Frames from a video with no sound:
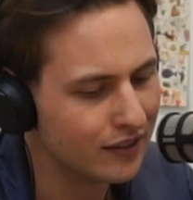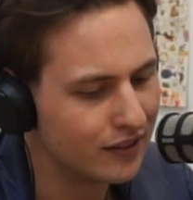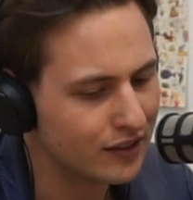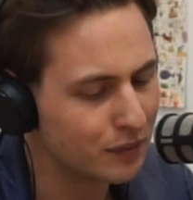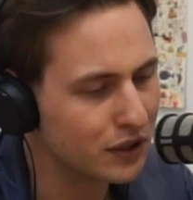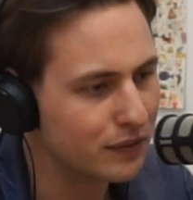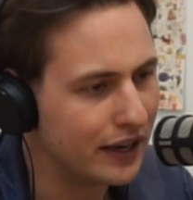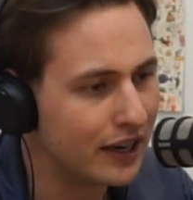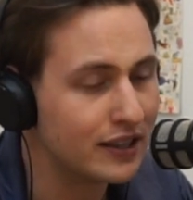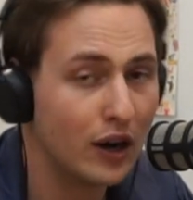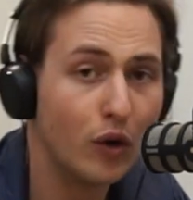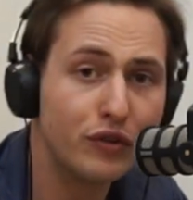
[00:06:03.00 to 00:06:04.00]
sind wir uns mal
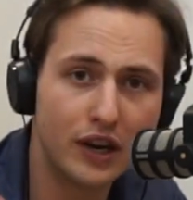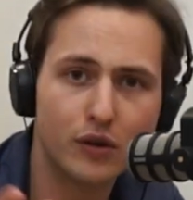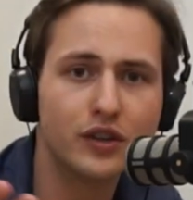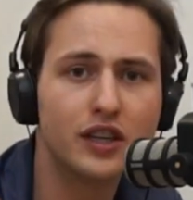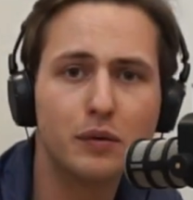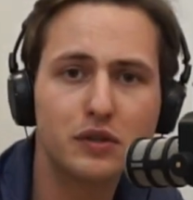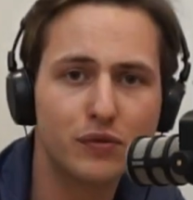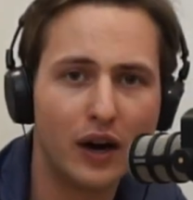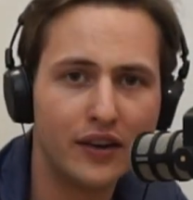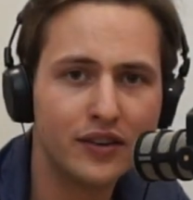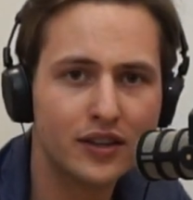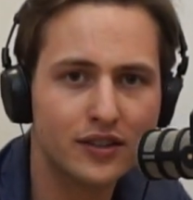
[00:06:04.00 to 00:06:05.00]
ehrlich, die Aufklärung, die gibt es
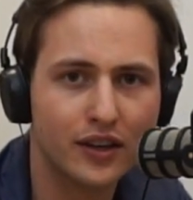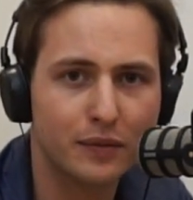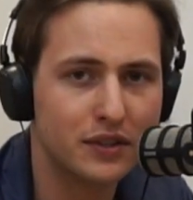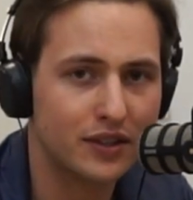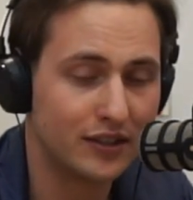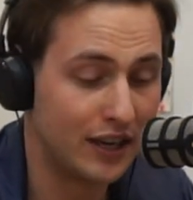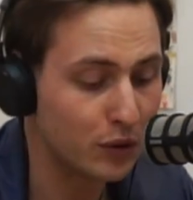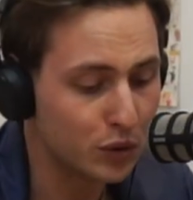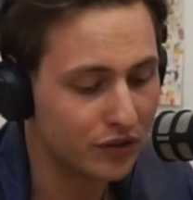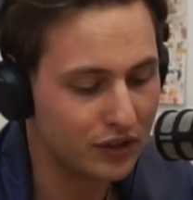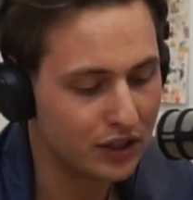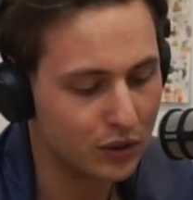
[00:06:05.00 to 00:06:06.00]
woanders. Da gibt es sehr
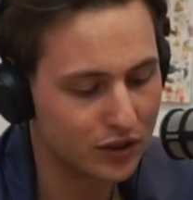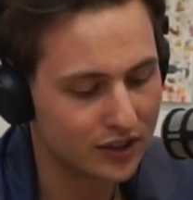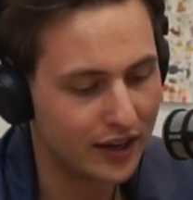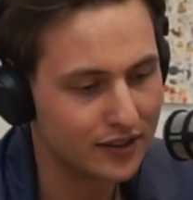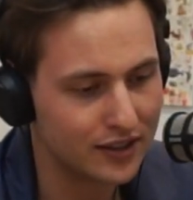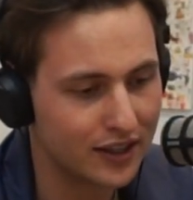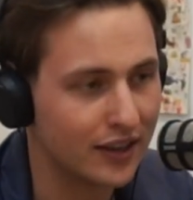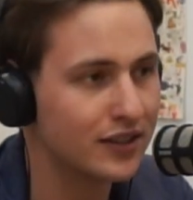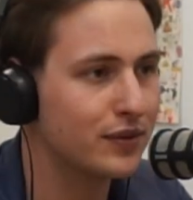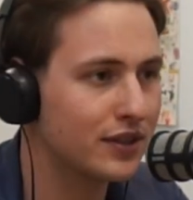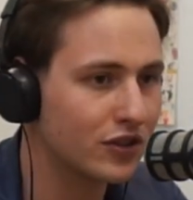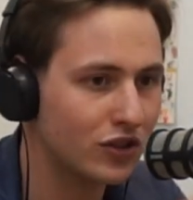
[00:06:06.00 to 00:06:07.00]
gute Videos, sei es die ganz
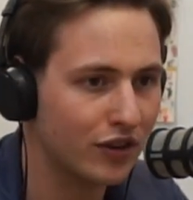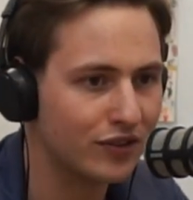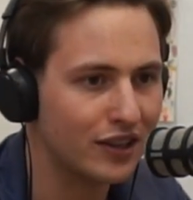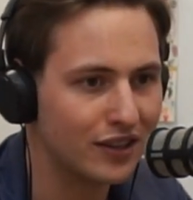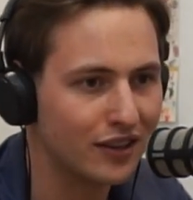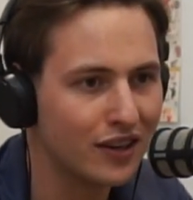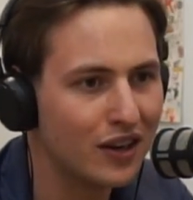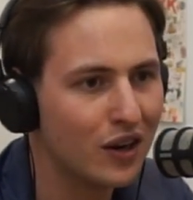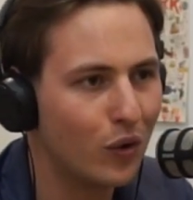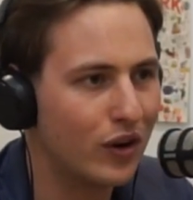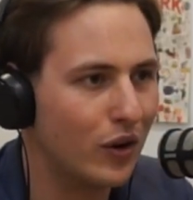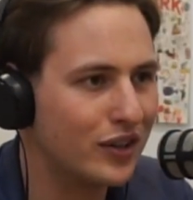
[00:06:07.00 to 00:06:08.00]
wissenschaftlichen
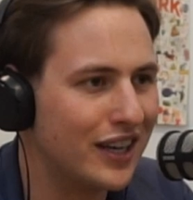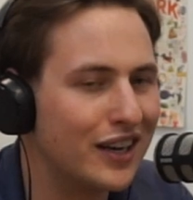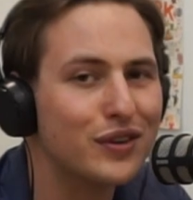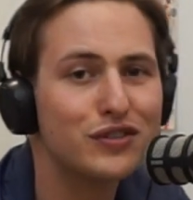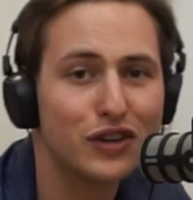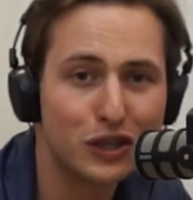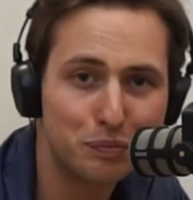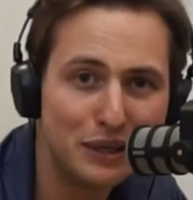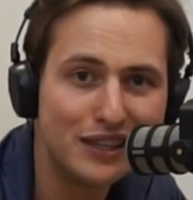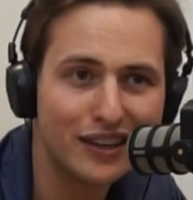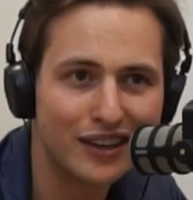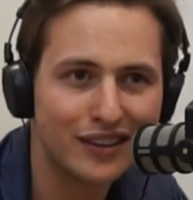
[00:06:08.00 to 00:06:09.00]
oder auch die etwas
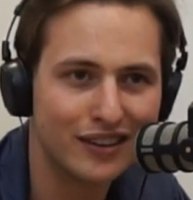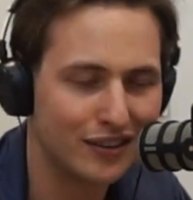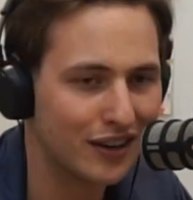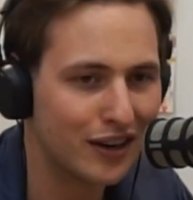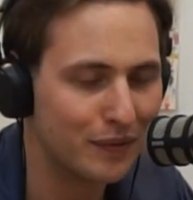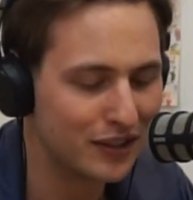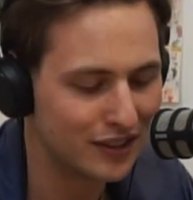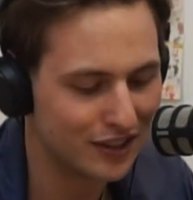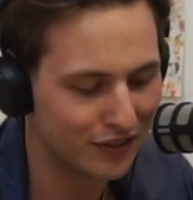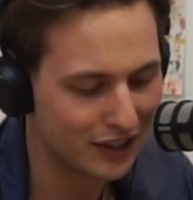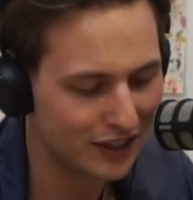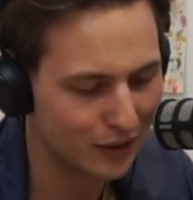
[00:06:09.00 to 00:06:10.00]
verspielteren. Also da kann man sich
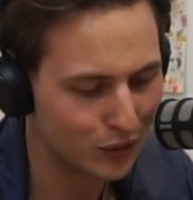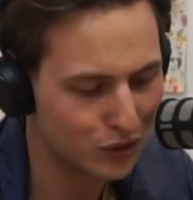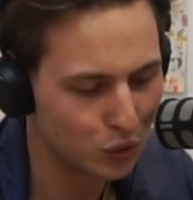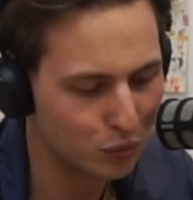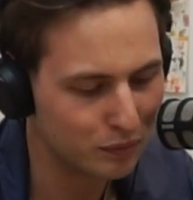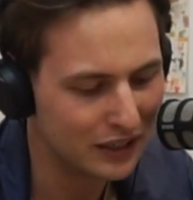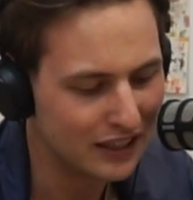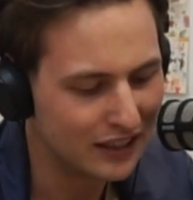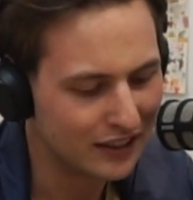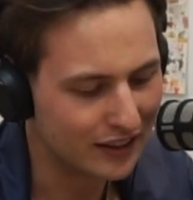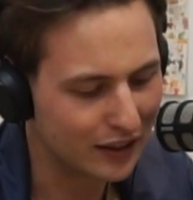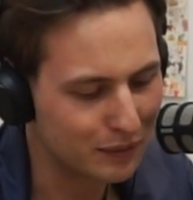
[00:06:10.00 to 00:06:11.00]
ja wirklich austoben.
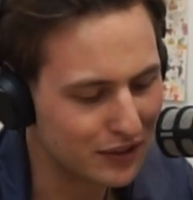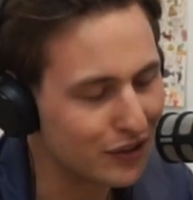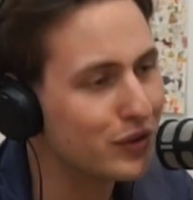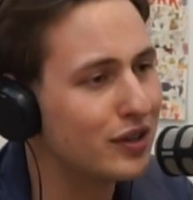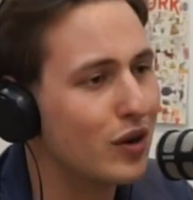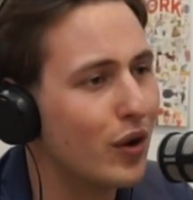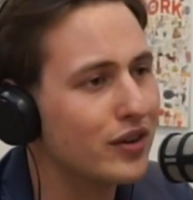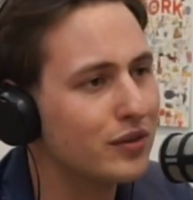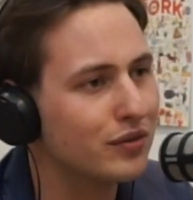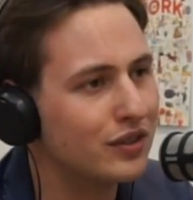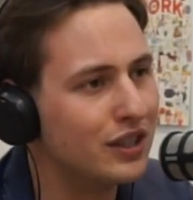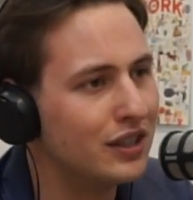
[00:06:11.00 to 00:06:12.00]
Dann gibt es natürlich die Leute,
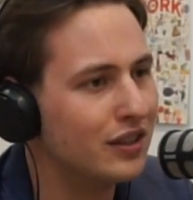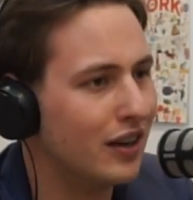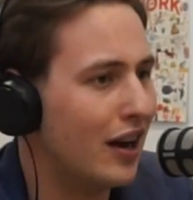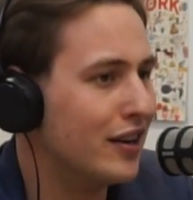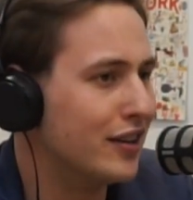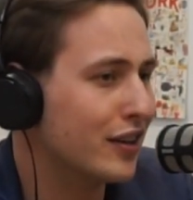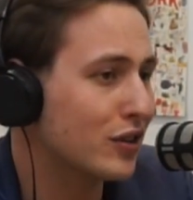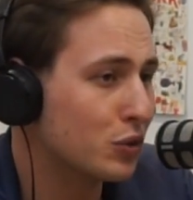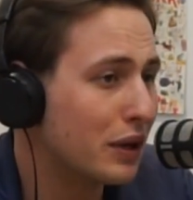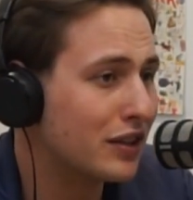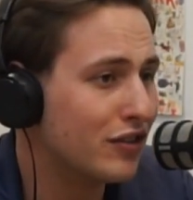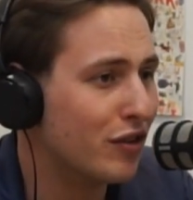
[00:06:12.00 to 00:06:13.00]
die alle ihre
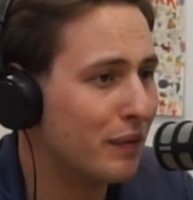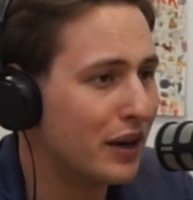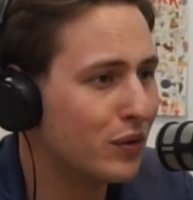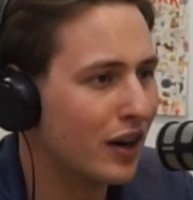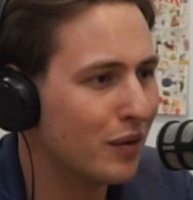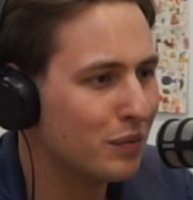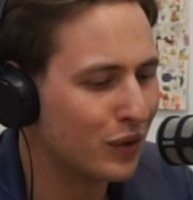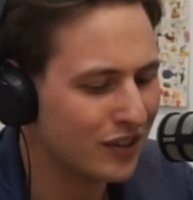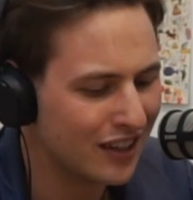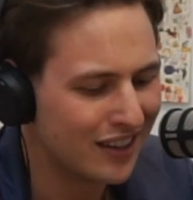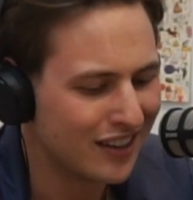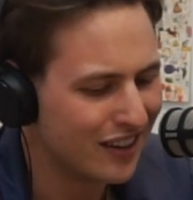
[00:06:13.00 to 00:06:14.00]
subjektive Meinung haben. Und
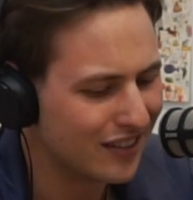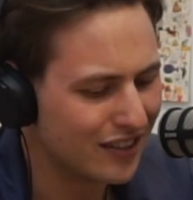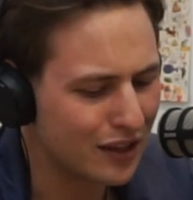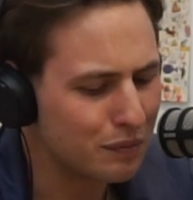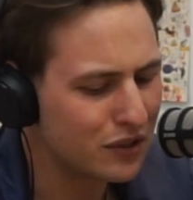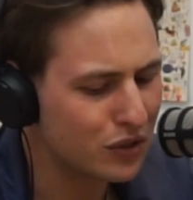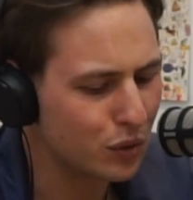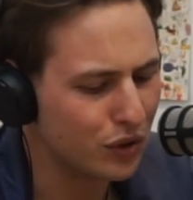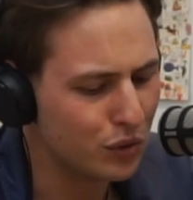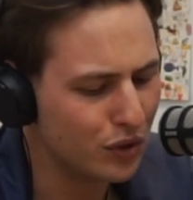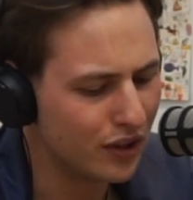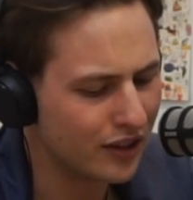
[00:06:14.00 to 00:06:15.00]
das gibt es zu
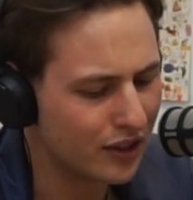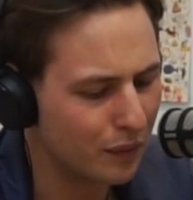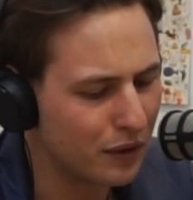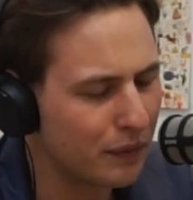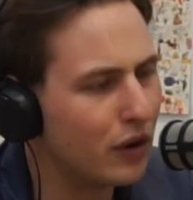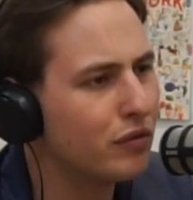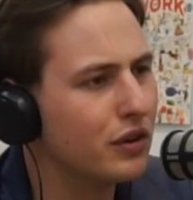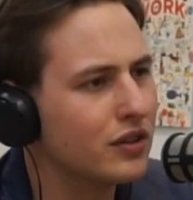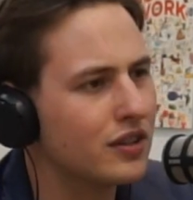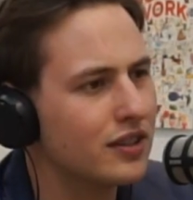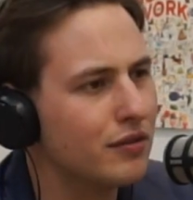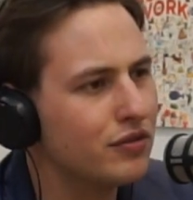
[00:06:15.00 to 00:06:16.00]
Genüge. Ich glaube, da brauchen wir uns
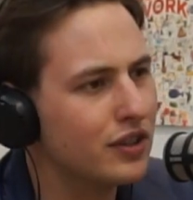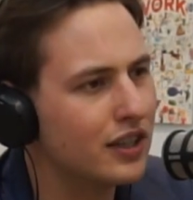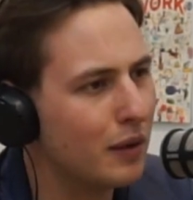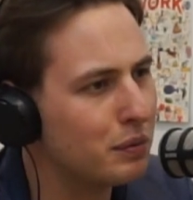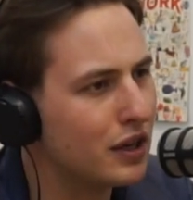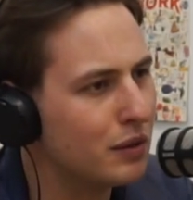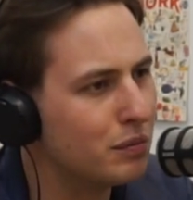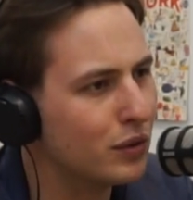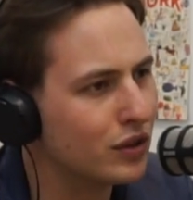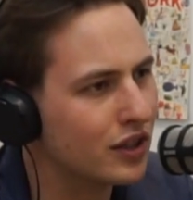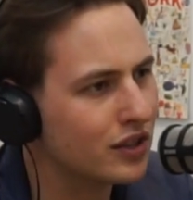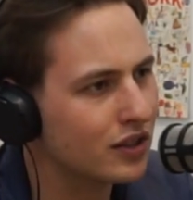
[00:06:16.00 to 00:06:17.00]
unseren Senf nicht abgeben.
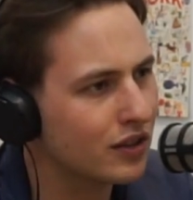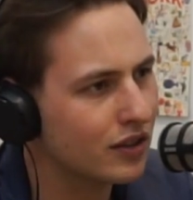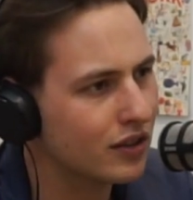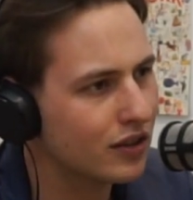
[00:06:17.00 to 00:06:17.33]
Und, und vor allem